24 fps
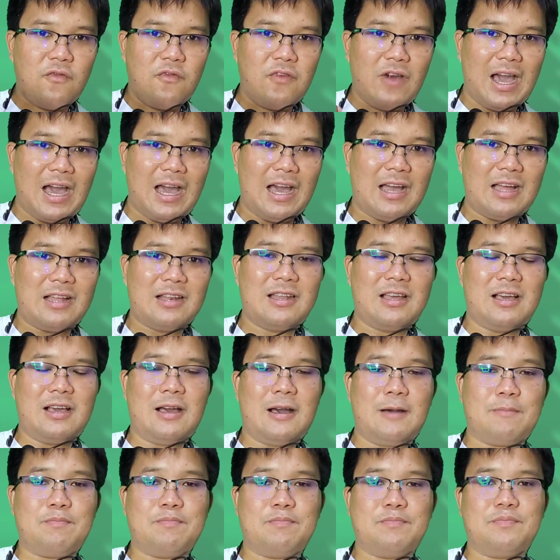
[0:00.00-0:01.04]
ฝากนะ
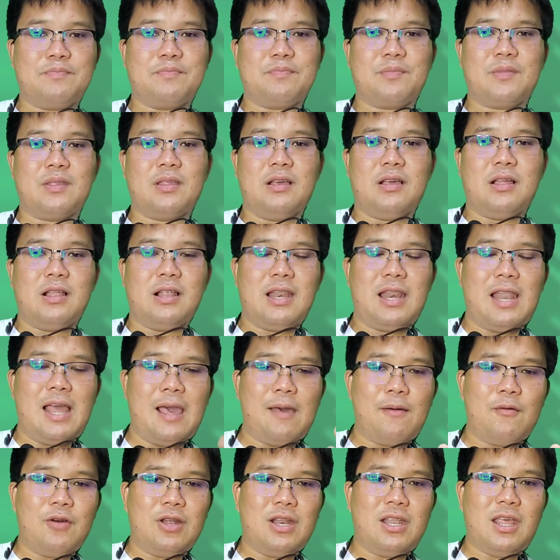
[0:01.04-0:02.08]
ครับ
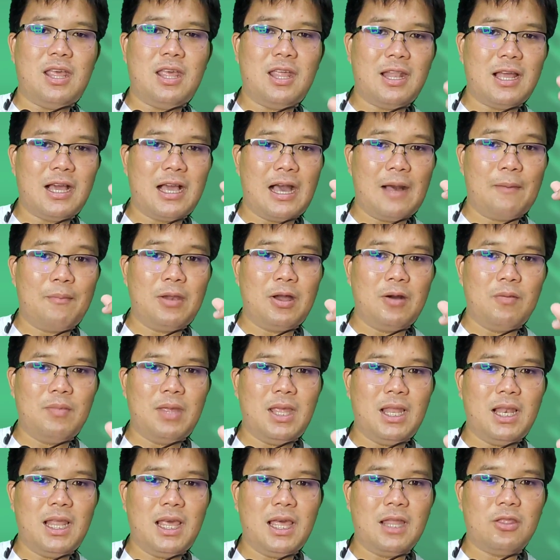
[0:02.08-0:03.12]
และวันนี้นะครับเรา
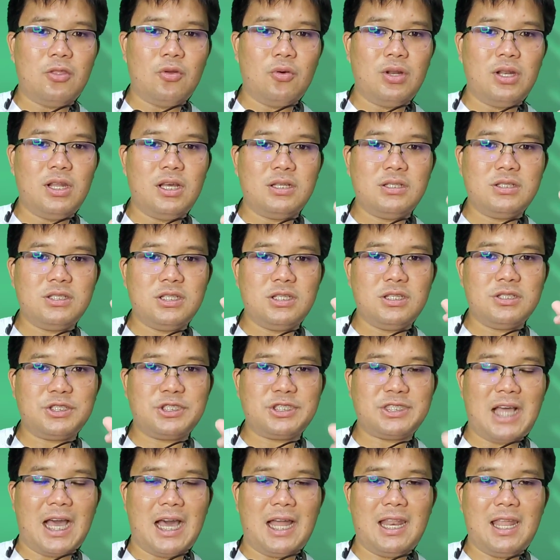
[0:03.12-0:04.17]
มีเหรียญตัวหนึ่งชื่อ
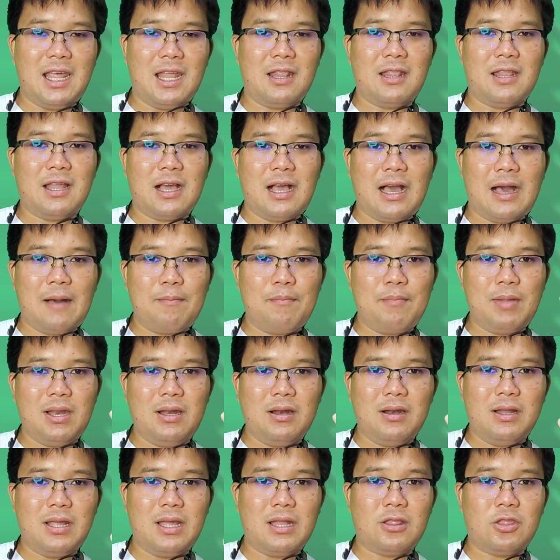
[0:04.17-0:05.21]
สตาร์เน็ต นะครับเป็น
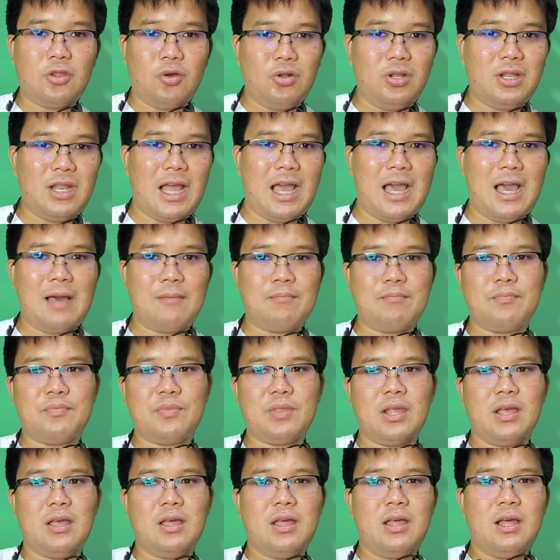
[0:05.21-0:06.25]
เหรียญต้น
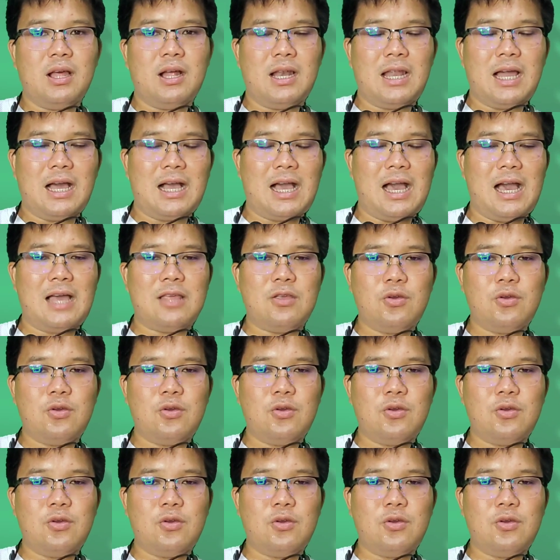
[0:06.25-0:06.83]
น้ำราคา